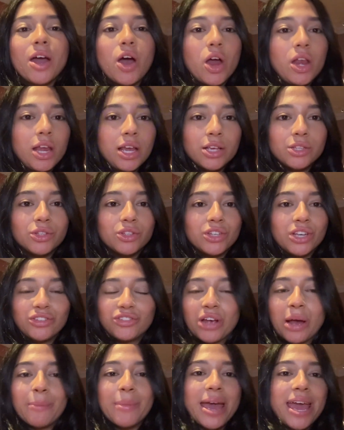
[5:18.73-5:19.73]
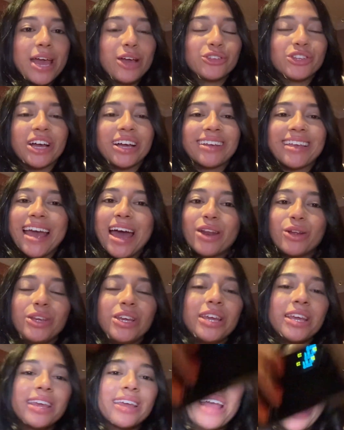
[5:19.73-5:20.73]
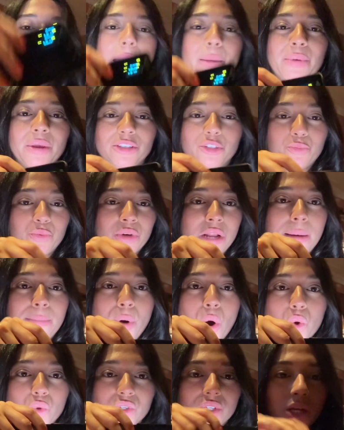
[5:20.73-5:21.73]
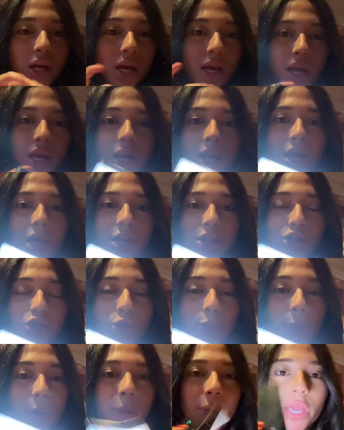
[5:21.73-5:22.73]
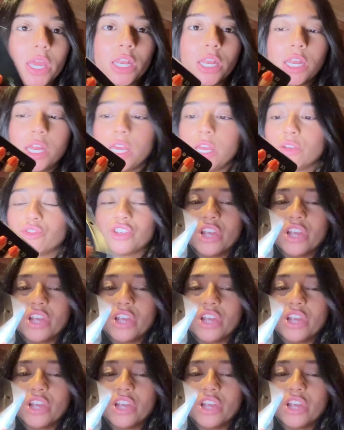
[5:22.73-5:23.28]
Olha isso, gente, amei, eu já quero. E, e cabe, tipo, na bolsa super pequenininha,